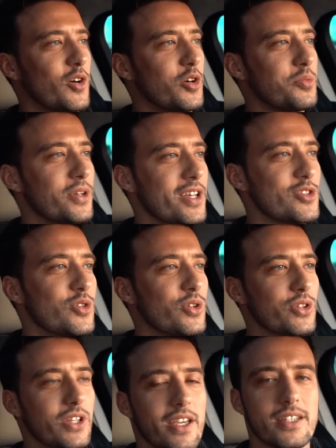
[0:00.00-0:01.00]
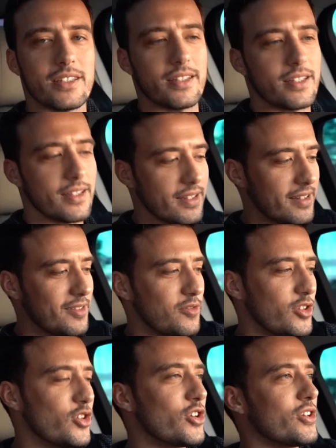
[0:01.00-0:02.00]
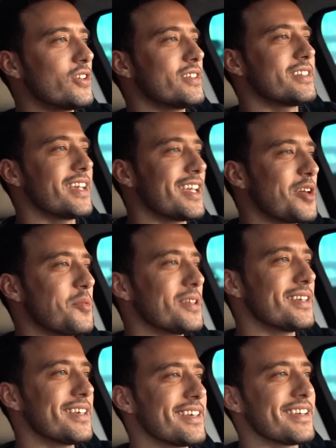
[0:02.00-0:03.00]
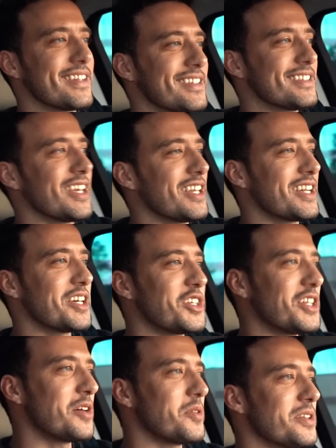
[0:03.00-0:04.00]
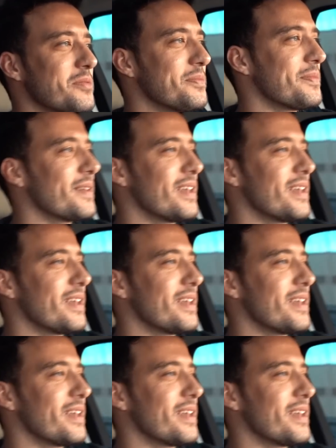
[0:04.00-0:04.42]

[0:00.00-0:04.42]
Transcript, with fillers: O biraz yoğun geçti. Video çekemedik. Sana katılamadım.